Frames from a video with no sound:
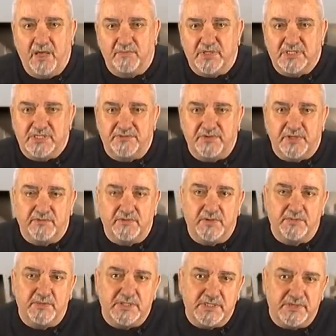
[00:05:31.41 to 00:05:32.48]
мотивировал и
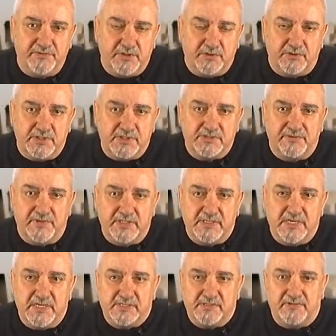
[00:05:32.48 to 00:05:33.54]
мотивирует свои
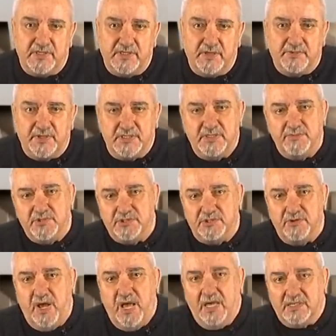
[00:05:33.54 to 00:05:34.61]
действия
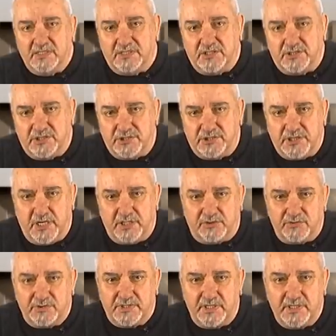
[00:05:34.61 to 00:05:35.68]
необходимостью защищать
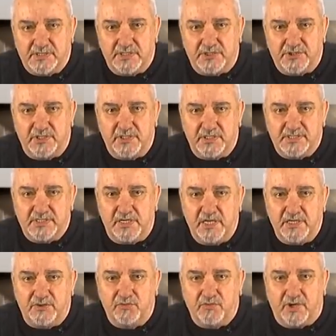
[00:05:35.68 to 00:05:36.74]
русскоязычное
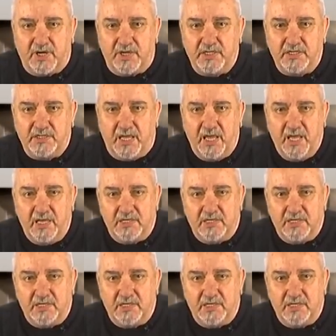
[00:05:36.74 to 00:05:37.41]
население Украины,